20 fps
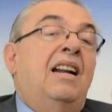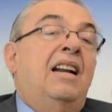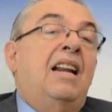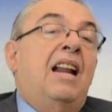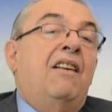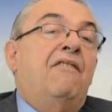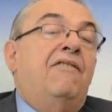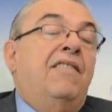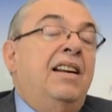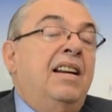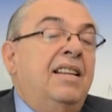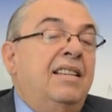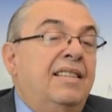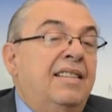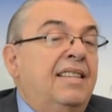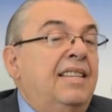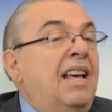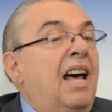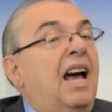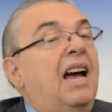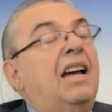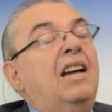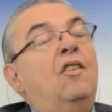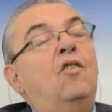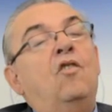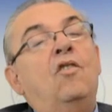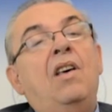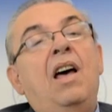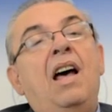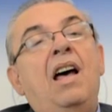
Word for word: a la felicidad que nos